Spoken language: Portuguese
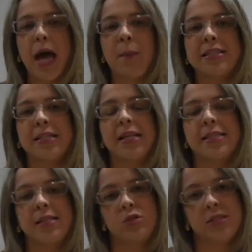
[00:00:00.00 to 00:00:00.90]
A máscara tem
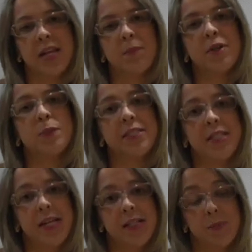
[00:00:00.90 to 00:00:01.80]
que ser utilizada para os
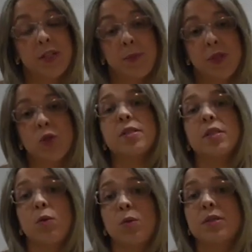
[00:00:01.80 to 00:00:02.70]
pacientes, para as pessoas
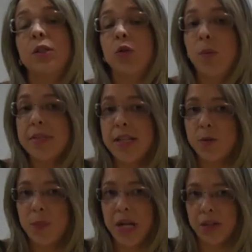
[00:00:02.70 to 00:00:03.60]
que estão com sintomas
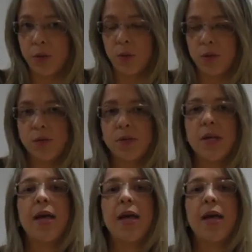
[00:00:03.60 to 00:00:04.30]
respiratórios